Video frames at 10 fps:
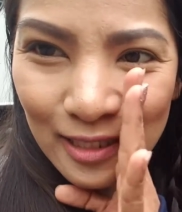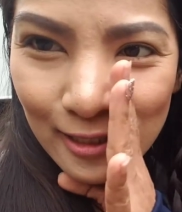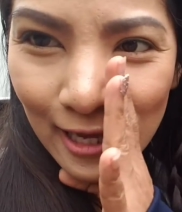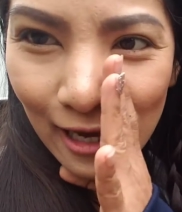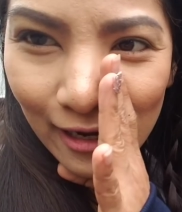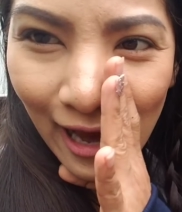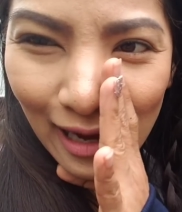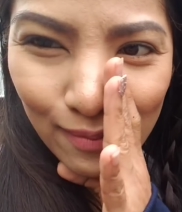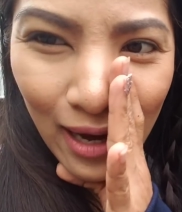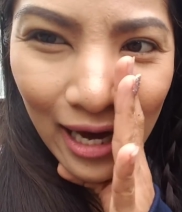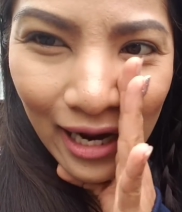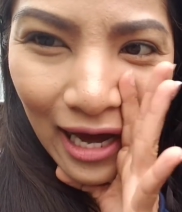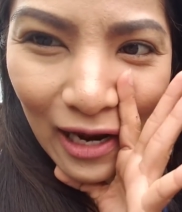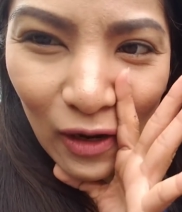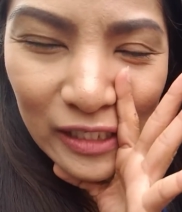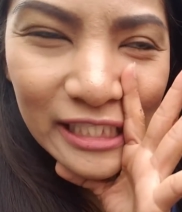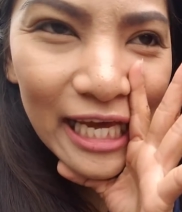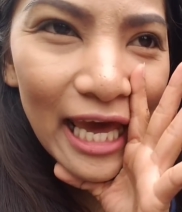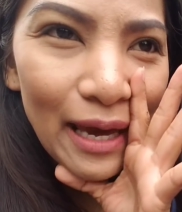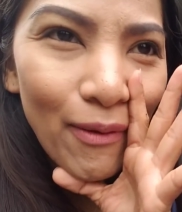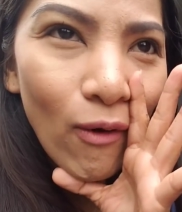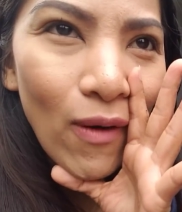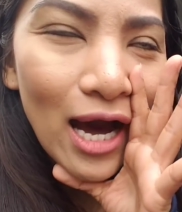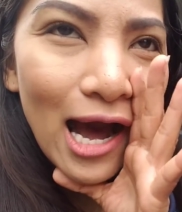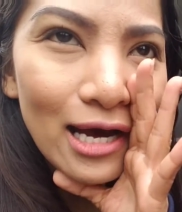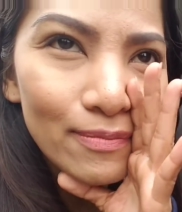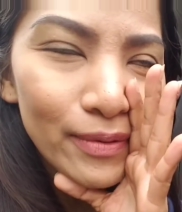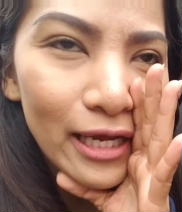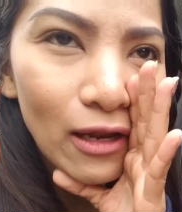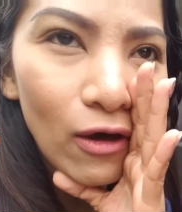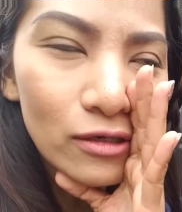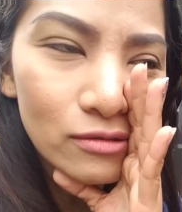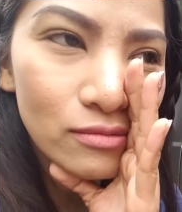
เสียงดังมากนะคะรถเจเพราะว่าเป็นรถ